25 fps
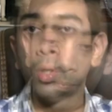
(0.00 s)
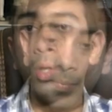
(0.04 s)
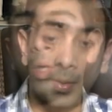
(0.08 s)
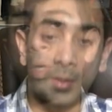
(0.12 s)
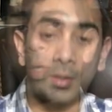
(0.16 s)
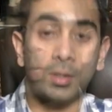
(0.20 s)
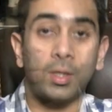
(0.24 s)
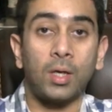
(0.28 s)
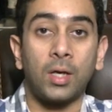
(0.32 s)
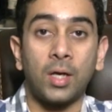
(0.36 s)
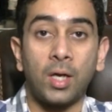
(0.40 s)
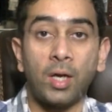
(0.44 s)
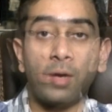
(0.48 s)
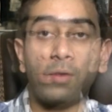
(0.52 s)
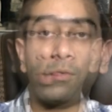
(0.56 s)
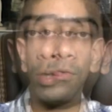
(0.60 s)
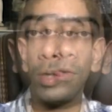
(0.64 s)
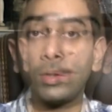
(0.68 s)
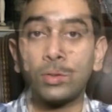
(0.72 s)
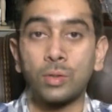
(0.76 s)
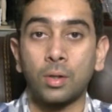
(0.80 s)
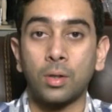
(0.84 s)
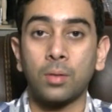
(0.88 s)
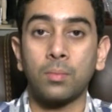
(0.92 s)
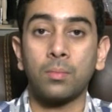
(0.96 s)
పెద్ద బరువులు
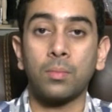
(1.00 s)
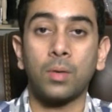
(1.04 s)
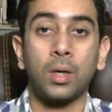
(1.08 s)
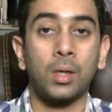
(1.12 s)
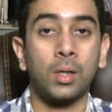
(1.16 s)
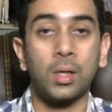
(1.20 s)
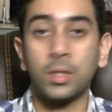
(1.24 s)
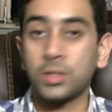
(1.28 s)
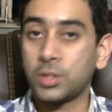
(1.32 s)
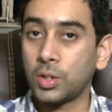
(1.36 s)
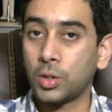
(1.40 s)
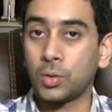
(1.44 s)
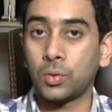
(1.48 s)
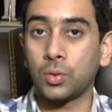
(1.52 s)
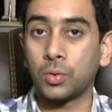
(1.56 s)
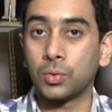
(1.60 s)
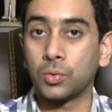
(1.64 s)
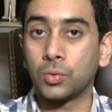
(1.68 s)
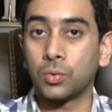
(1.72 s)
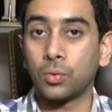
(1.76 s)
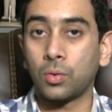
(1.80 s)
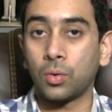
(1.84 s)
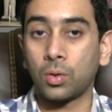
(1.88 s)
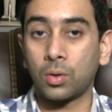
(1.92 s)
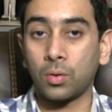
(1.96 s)
ఎత్తడం అట్లా చేయకూడదు
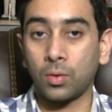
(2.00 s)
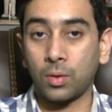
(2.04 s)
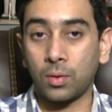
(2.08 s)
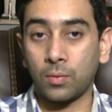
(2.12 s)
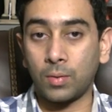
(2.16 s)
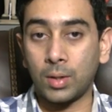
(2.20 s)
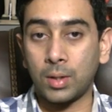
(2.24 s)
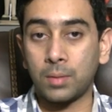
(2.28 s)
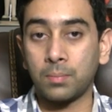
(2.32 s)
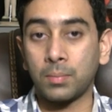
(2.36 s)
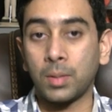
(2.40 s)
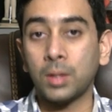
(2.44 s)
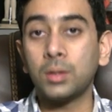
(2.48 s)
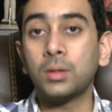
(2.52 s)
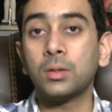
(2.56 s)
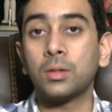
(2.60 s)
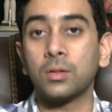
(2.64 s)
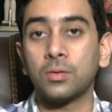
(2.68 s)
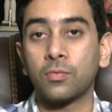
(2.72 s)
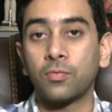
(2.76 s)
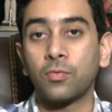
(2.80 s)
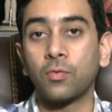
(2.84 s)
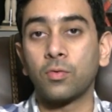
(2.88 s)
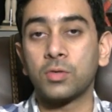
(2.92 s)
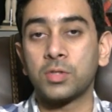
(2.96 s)
ఒక వన్ మంత్
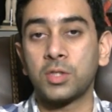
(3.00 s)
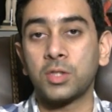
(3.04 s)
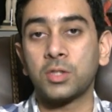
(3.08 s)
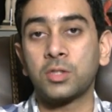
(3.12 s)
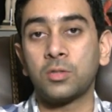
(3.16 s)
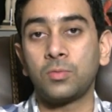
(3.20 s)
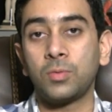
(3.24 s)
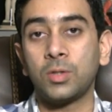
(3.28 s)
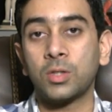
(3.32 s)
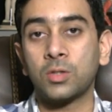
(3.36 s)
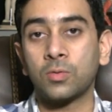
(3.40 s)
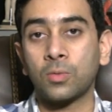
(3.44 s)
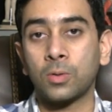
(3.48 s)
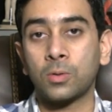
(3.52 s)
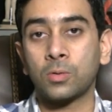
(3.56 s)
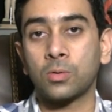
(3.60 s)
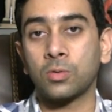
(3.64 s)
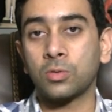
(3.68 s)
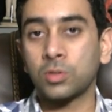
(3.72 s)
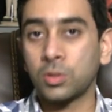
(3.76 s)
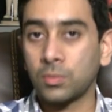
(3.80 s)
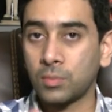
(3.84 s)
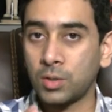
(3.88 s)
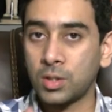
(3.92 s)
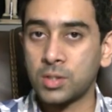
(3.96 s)
ఫోర్ సిక్స్ వీక్స్ వరకు
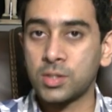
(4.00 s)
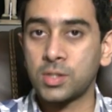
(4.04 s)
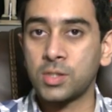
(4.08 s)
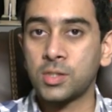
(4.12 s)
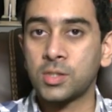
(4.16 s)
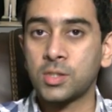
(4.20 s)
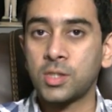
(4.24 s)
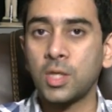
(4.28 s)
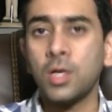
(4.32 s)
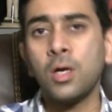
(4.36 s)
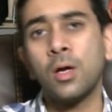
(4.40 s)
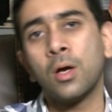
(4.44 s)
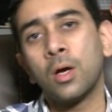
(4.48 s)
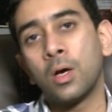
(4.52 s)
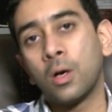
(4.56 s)
కొంచెం రెస్ట్ ఇస్తే